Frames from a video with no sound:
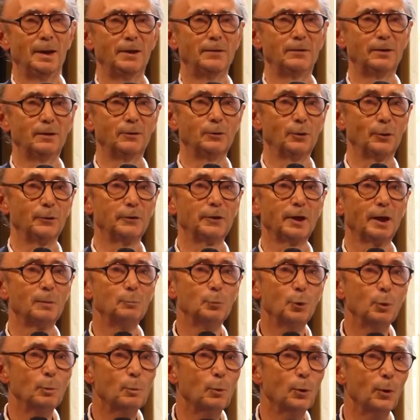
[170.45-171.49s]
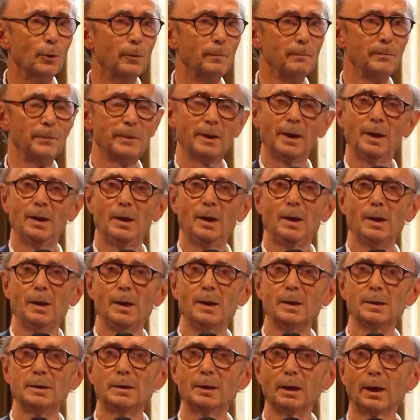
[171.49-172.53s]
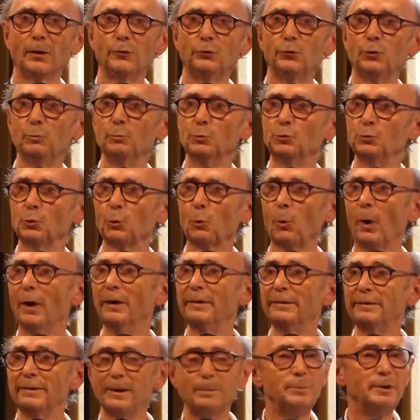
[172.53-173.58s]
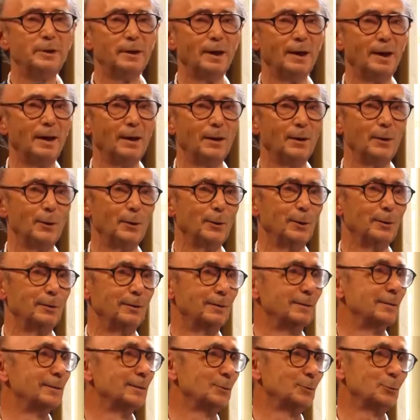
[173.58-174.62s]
C'est un très beau mot et qui résume, je crois, assez bien euh,